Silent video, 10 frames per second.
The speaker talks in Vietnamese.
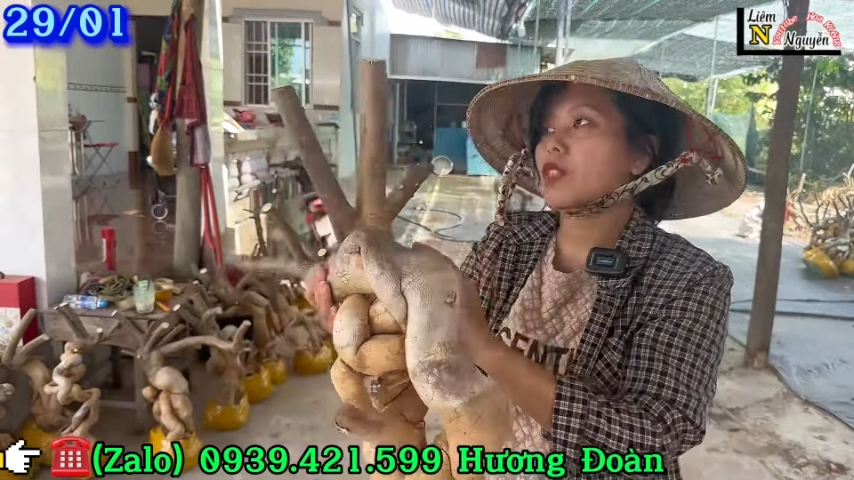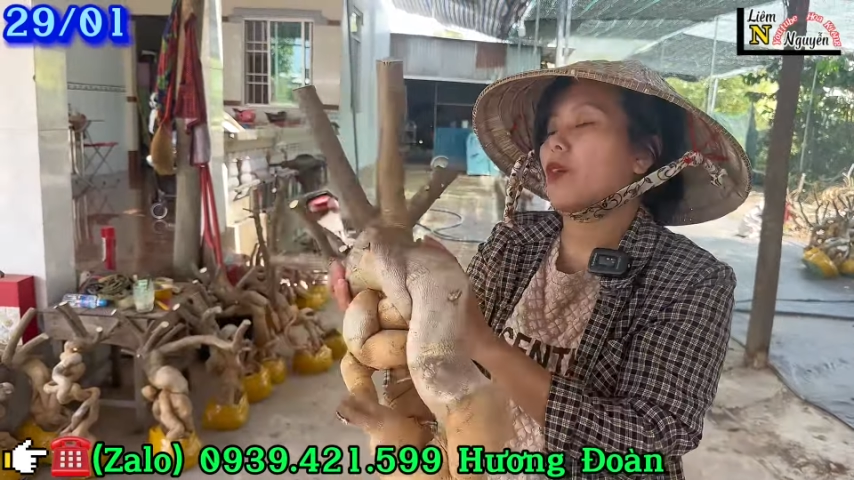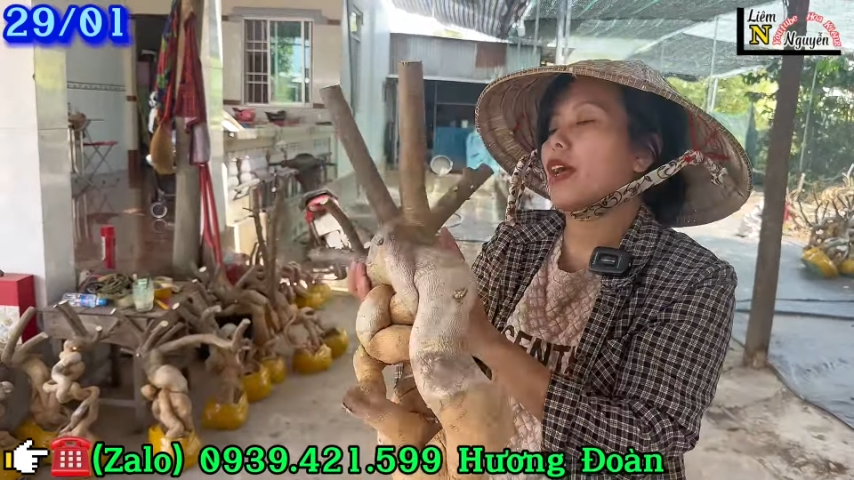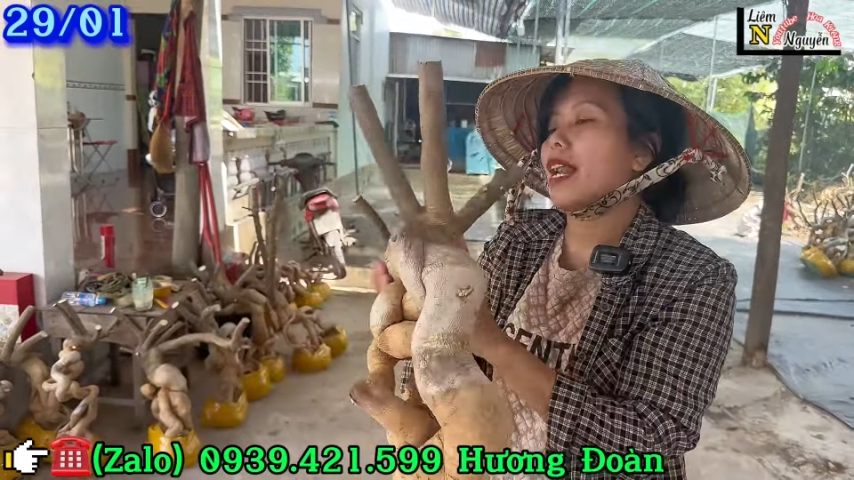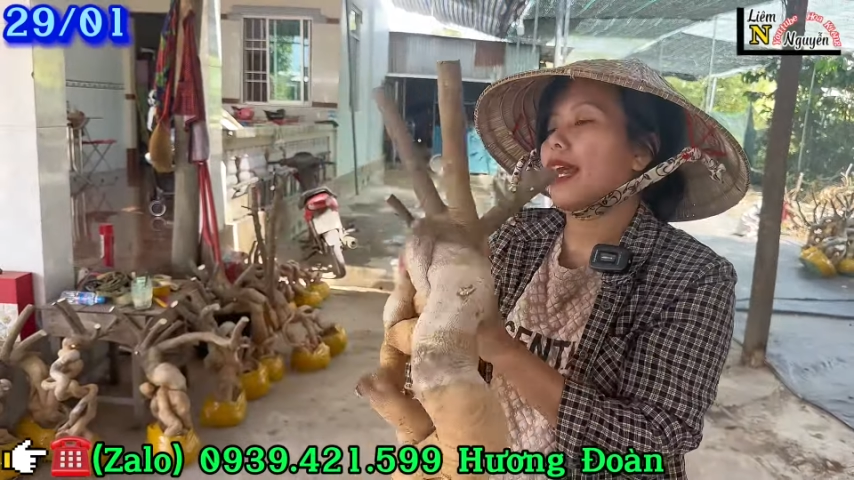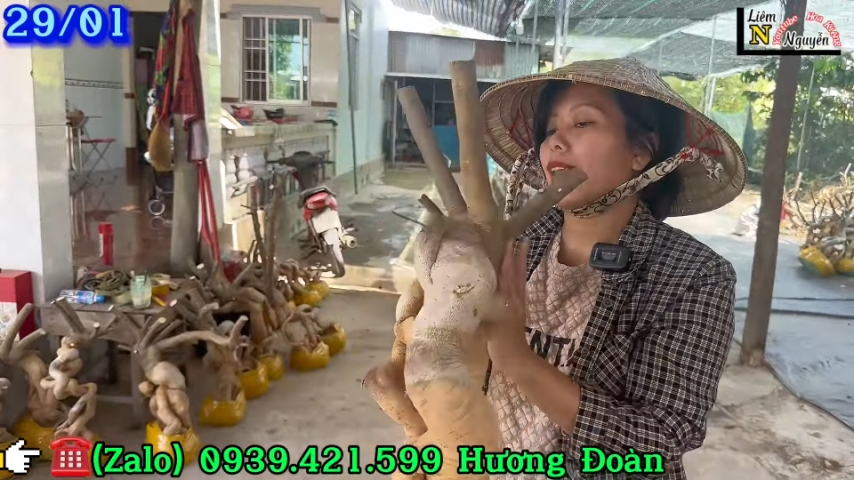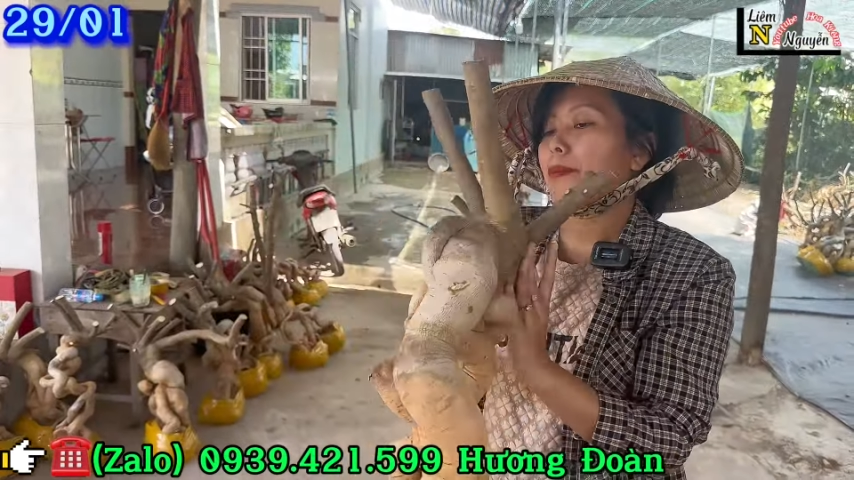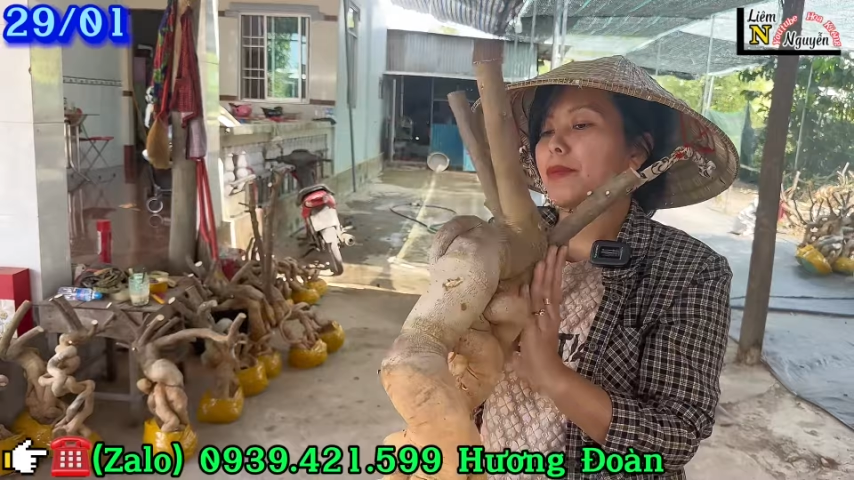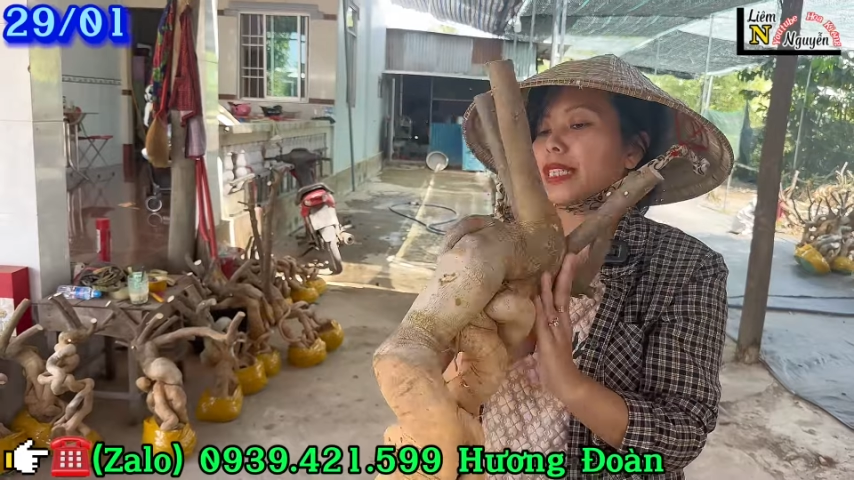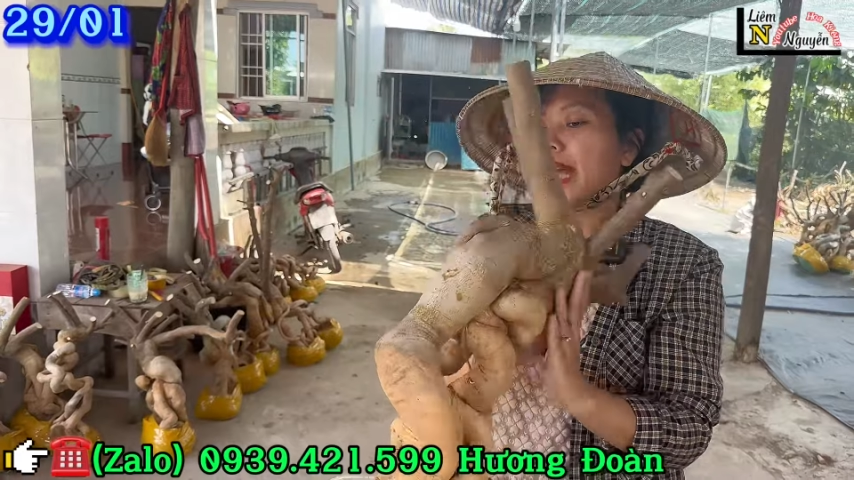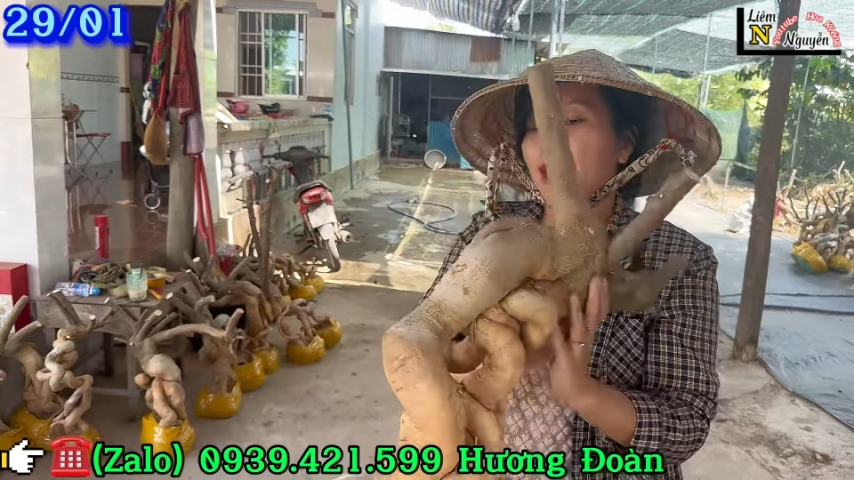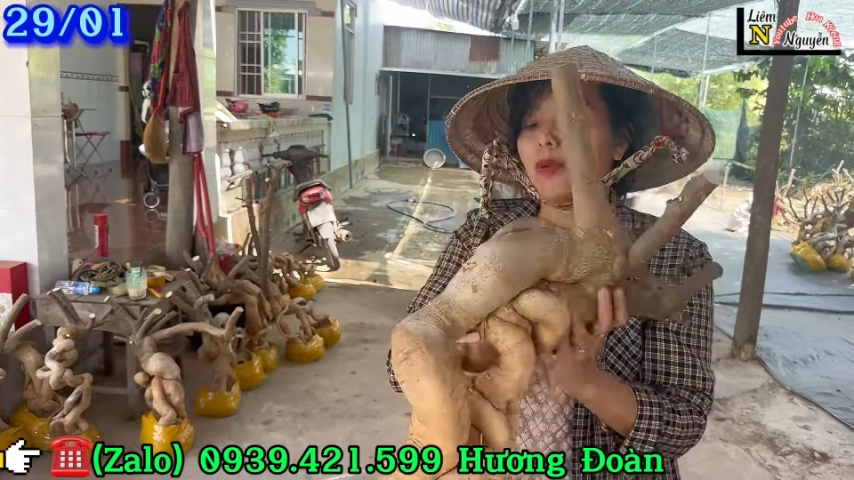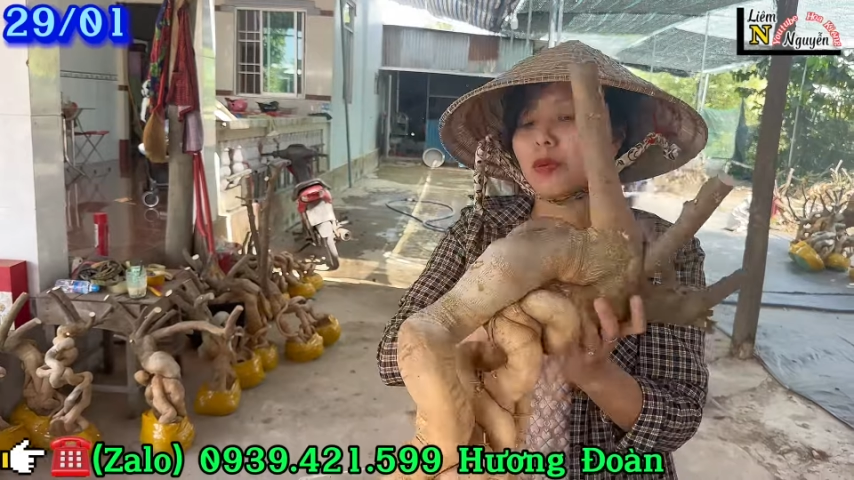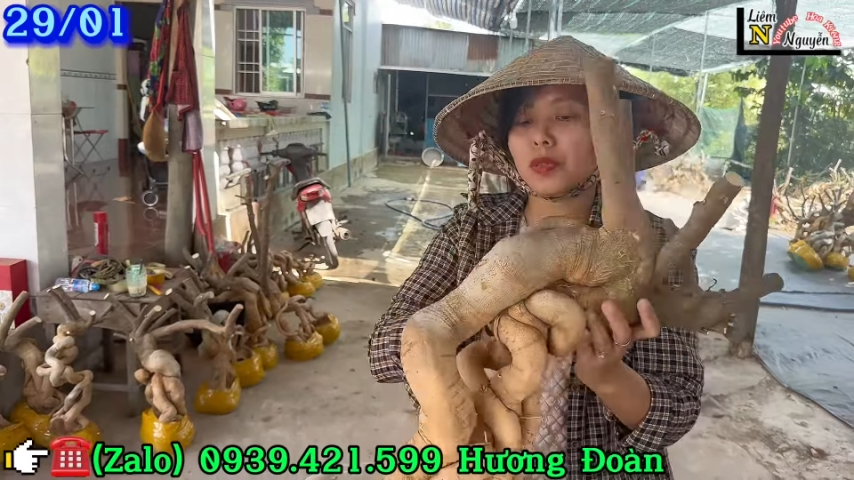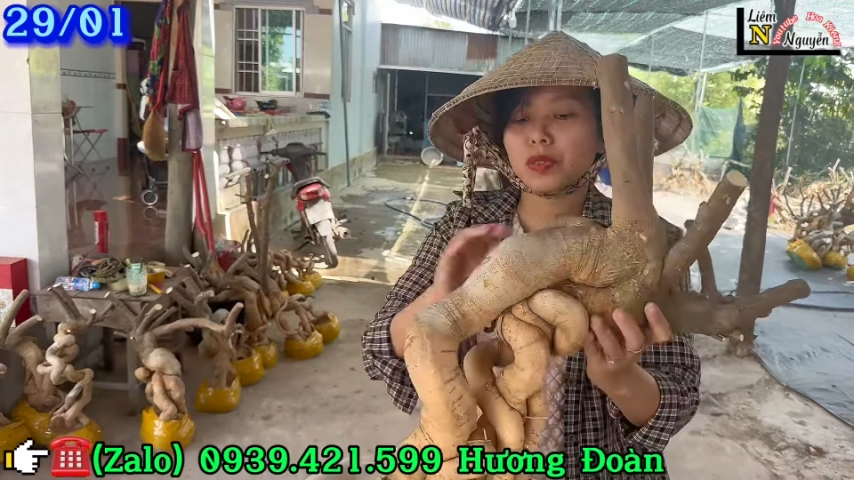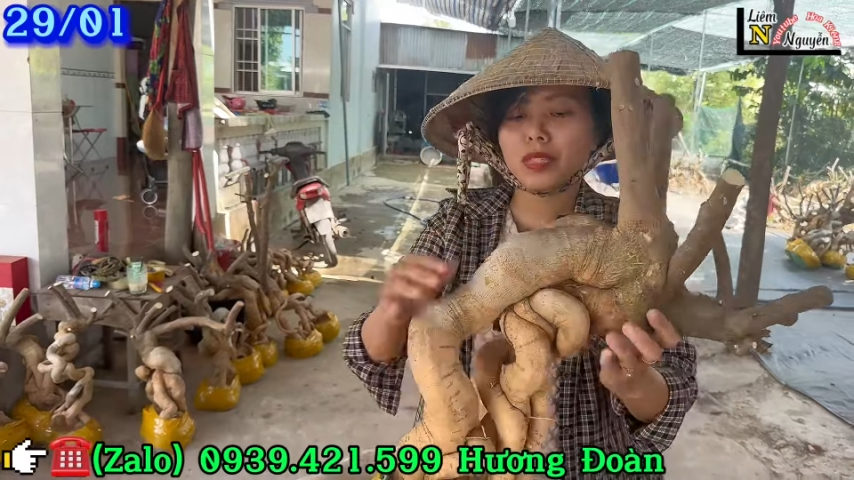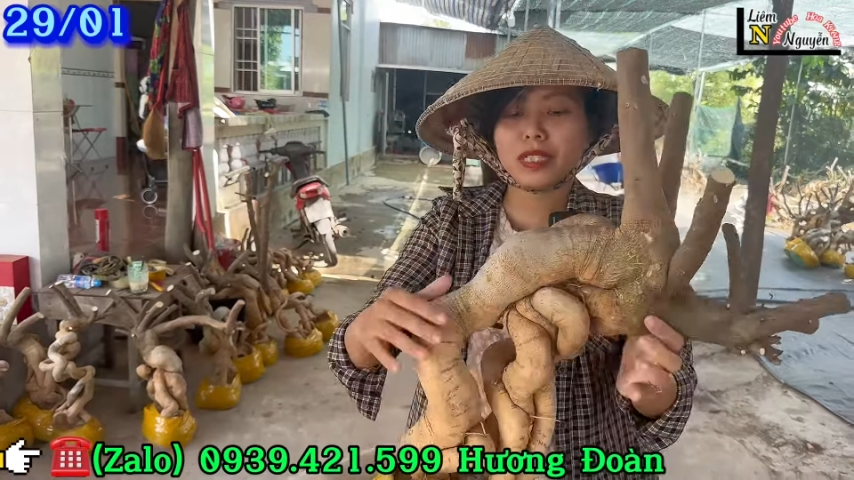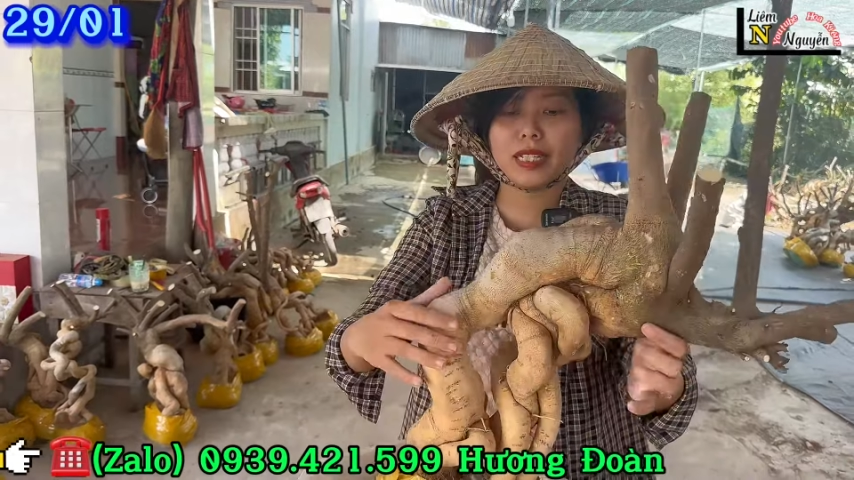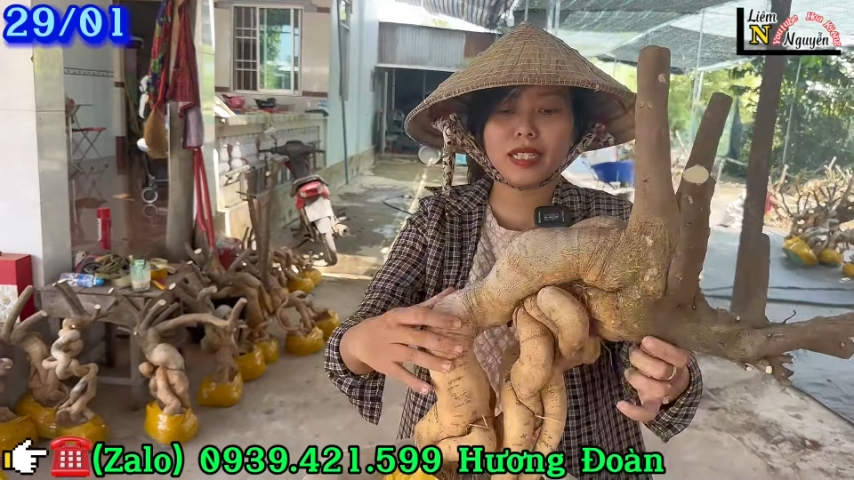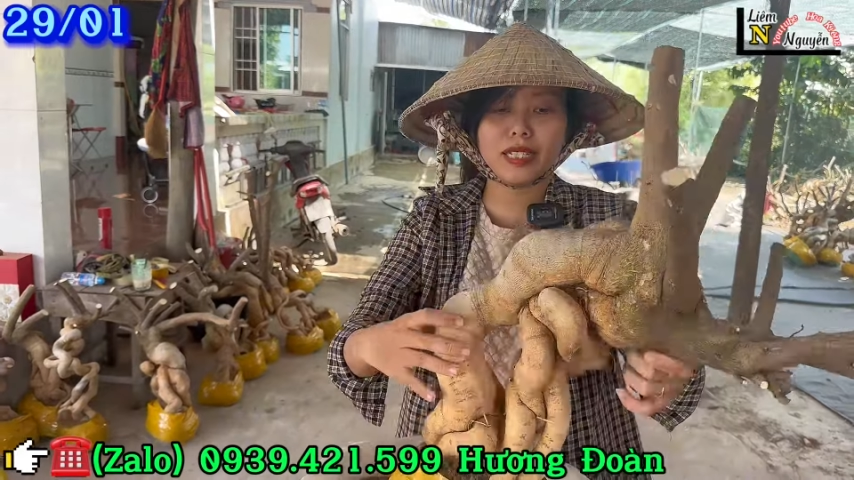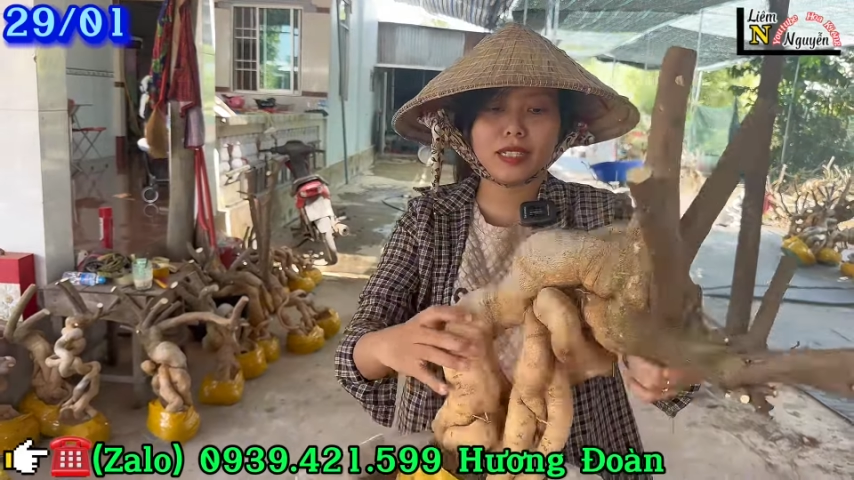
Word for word: sổ đế là 58 luôn cô chú anh chị.